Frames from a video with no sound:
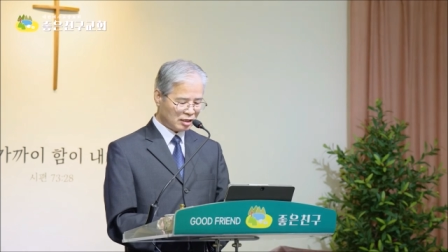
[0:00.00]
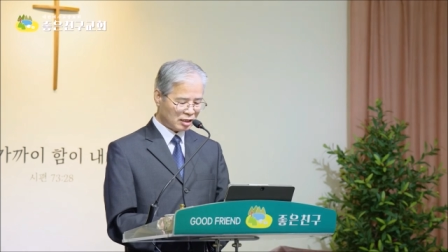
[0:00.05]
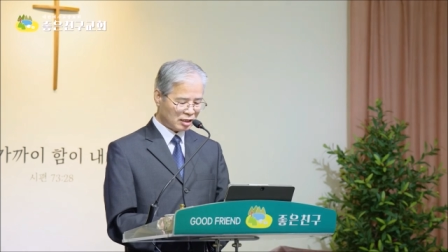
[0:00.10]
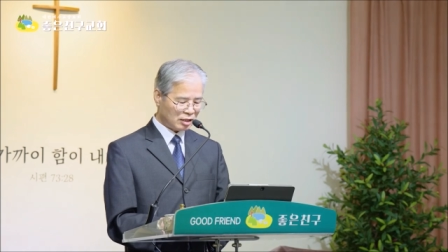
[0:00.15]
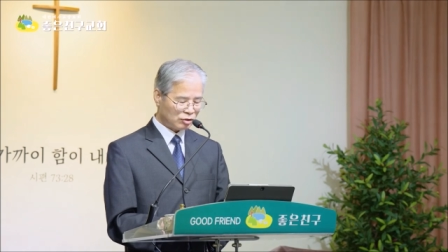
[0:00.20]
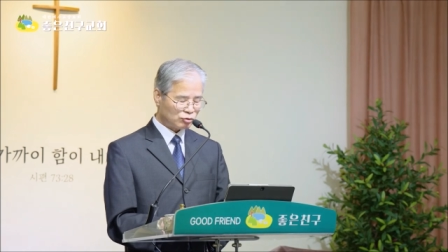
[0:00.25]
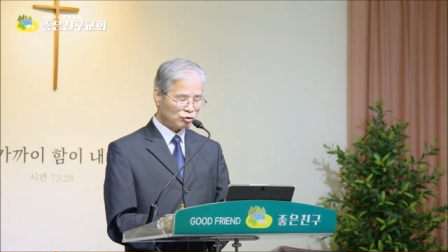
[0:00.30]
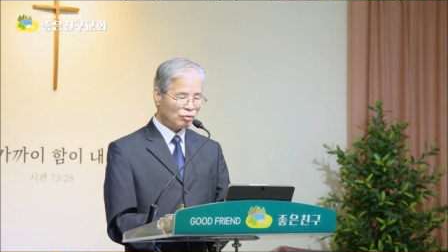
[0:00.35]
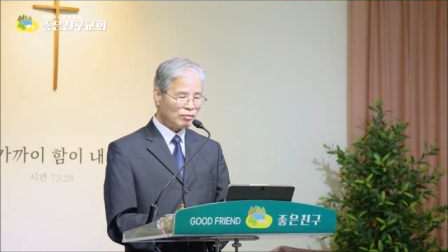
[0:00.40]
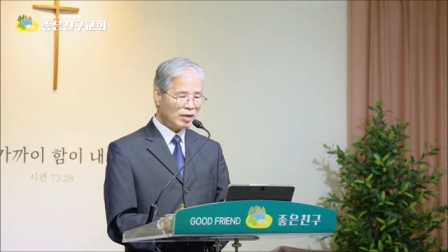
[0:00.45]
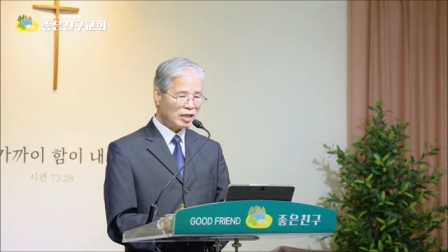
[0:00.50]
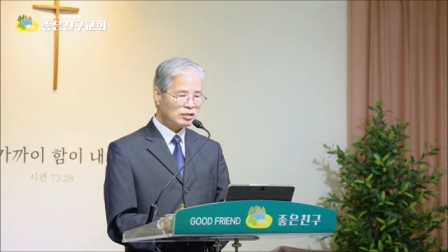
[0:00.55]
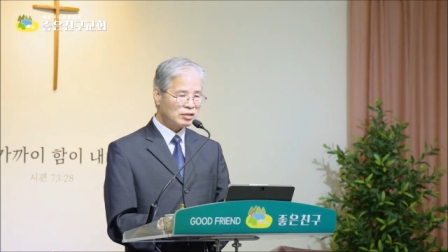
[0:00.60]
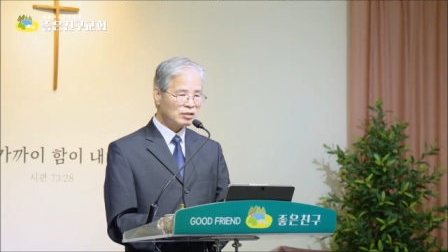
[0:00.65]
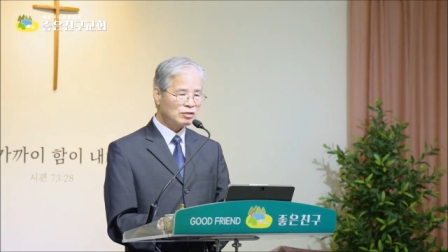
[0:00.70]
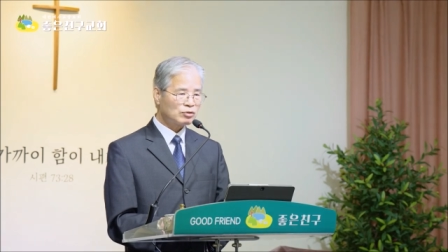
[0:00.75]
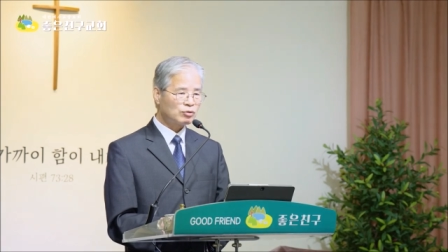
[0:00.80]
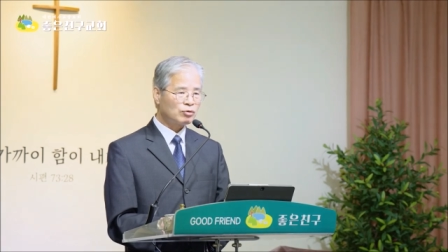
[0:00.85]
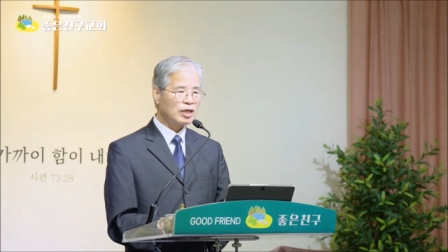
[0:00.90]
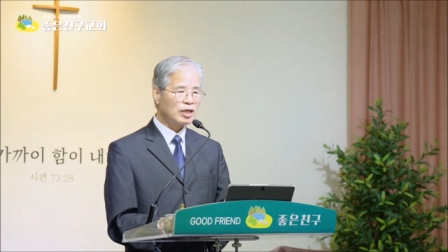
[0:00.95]
이
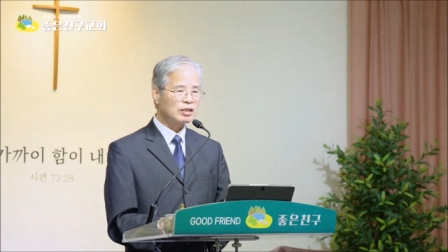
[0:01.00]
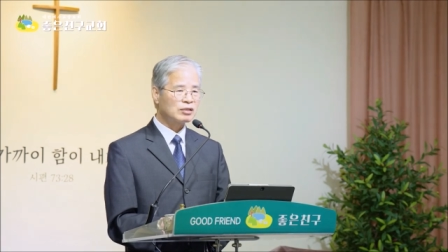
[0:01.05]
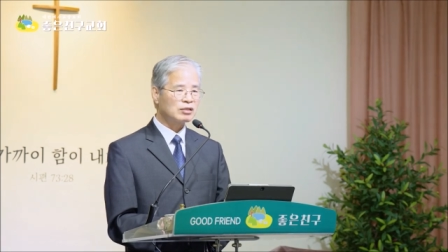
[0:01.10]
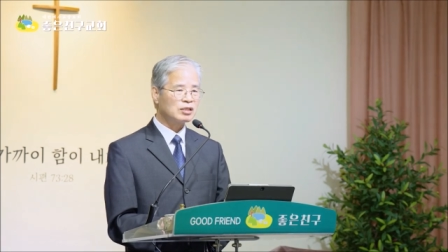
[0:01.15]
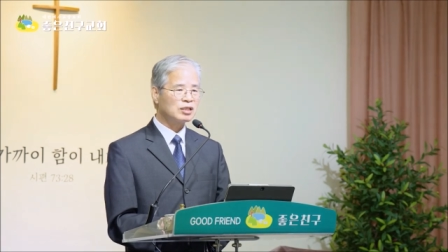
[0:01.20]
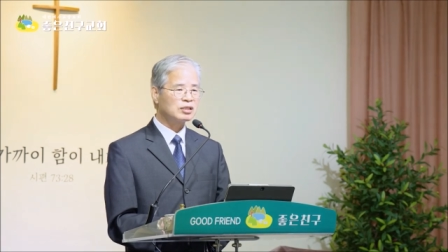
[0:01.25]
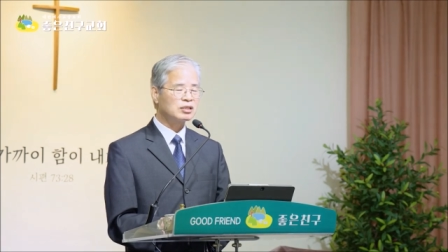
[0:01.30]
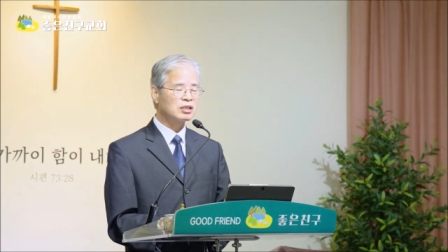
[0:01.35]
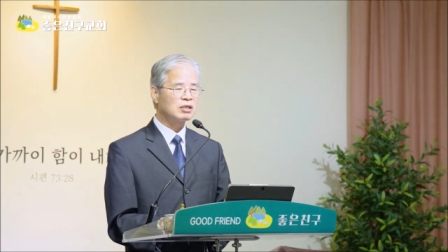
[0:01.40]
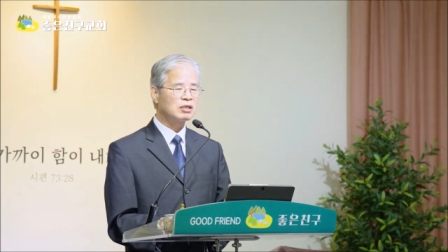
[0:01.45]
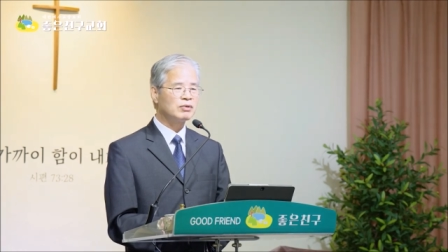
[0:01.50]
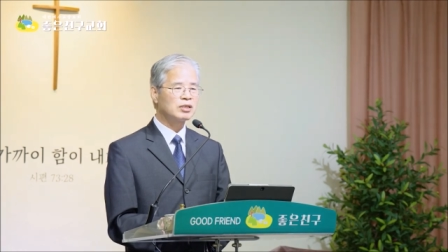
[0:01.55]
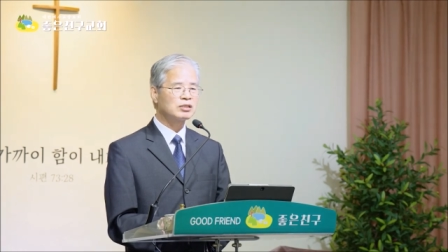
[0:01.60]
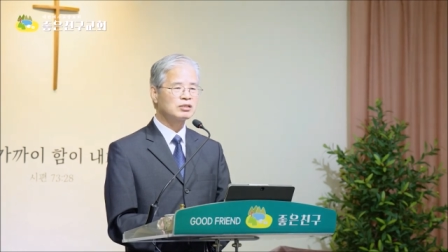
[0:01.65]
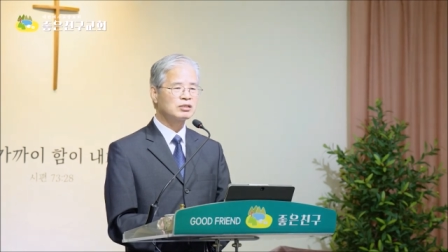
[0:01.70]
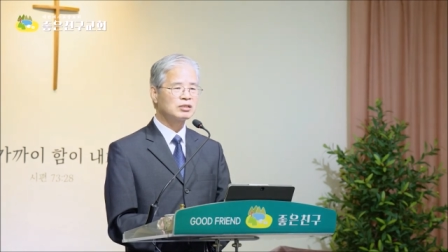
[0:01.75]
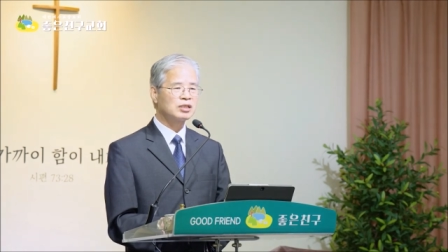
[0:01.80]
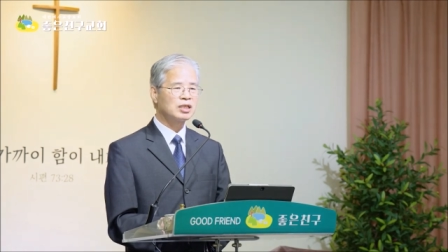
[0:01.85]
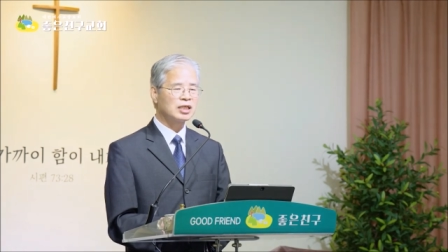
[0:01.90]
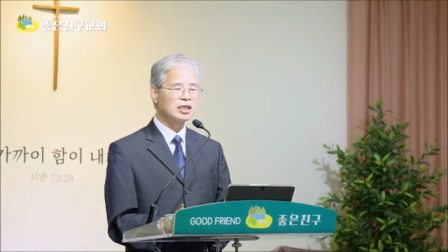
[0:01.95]
초막절을 통해서 이스라엘
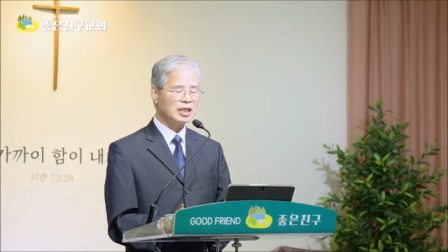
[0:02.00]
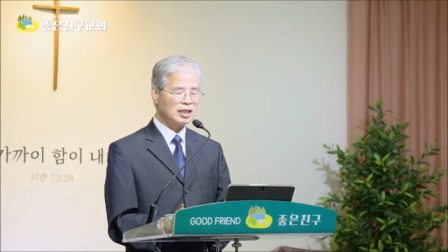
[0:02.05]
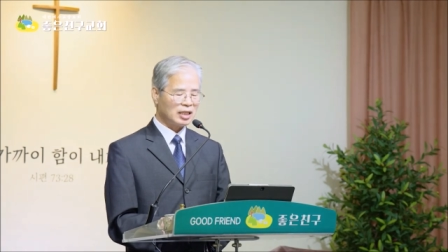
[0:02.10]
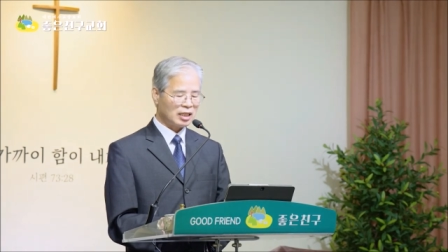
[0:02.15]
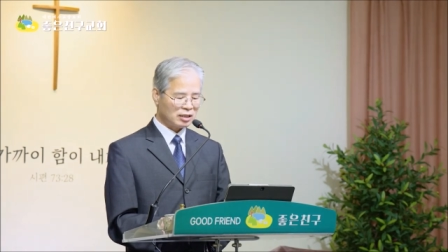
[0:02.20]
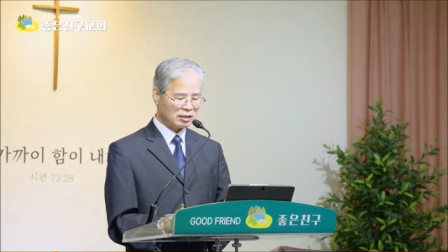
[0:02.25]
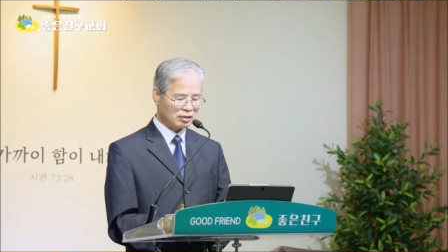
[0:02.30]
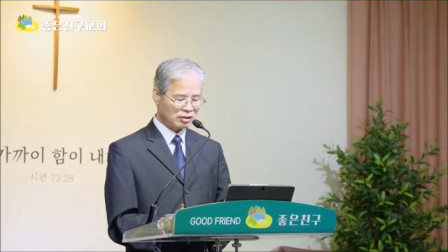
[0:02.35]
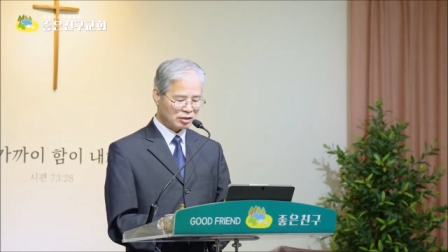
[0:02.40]
백성들이 깨닫는